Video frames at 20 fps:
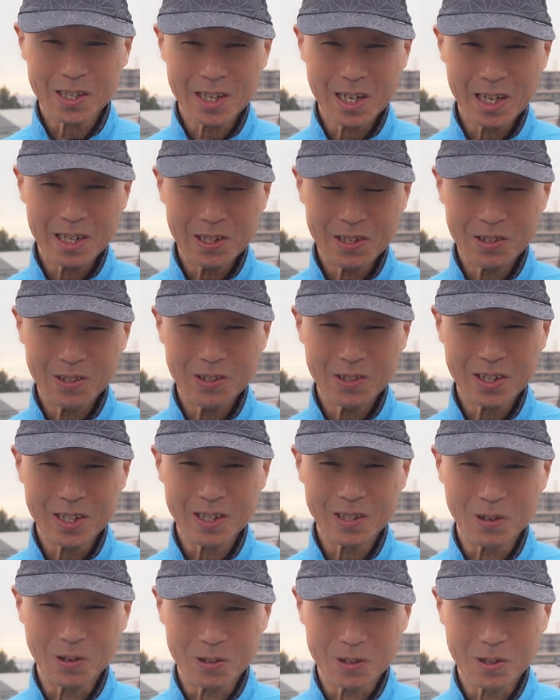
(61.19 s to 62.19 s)
ケジュール機
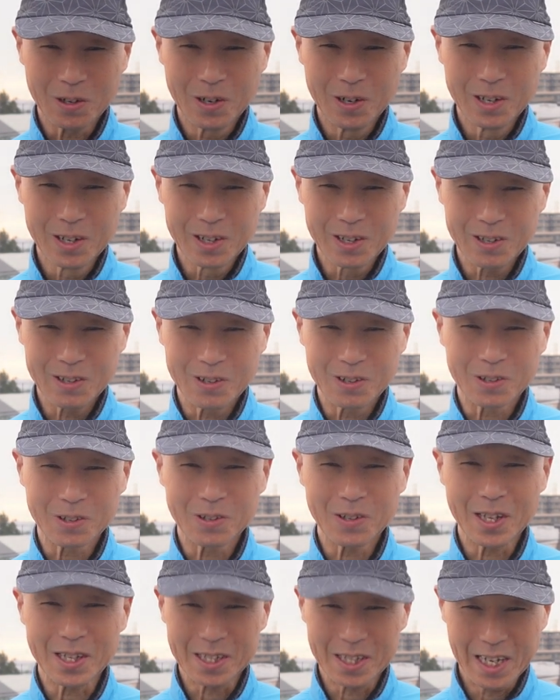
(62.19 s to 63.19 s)
能というこ
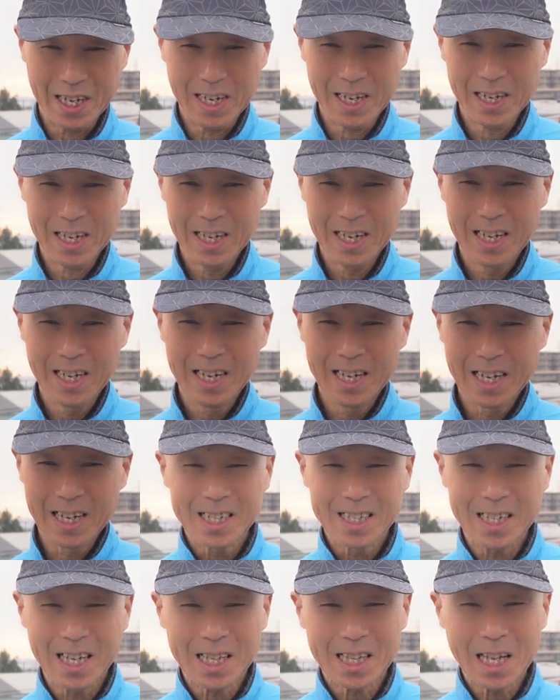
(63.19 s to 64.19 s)
とですね
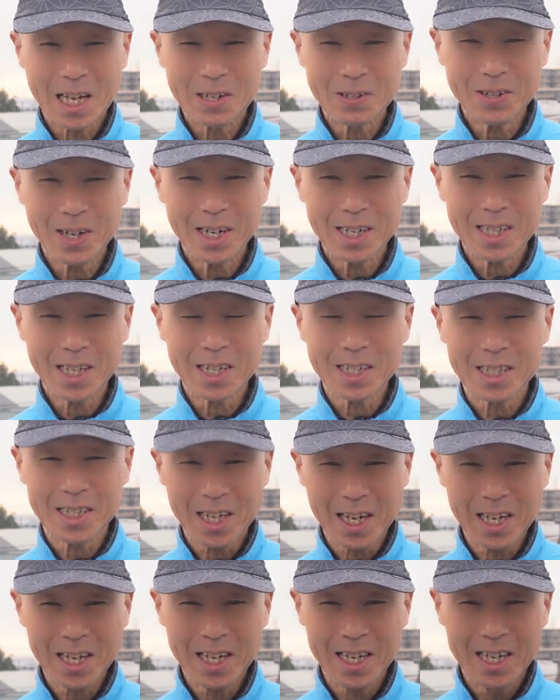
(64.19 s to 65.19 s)
寝てる間に
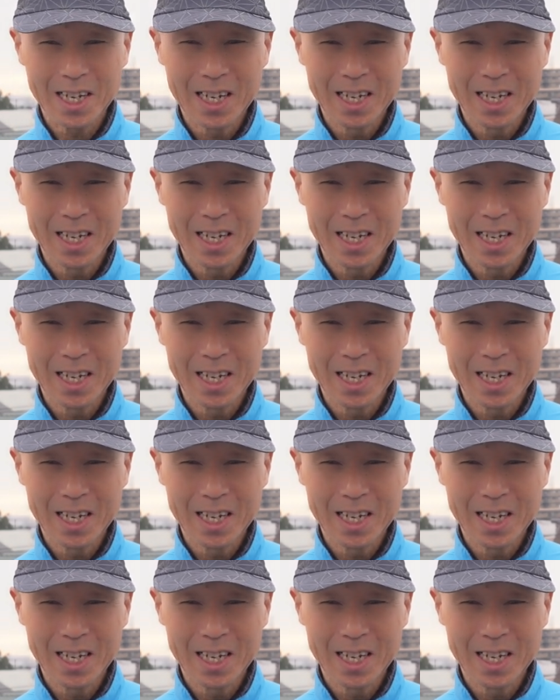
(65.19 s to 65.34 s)
ね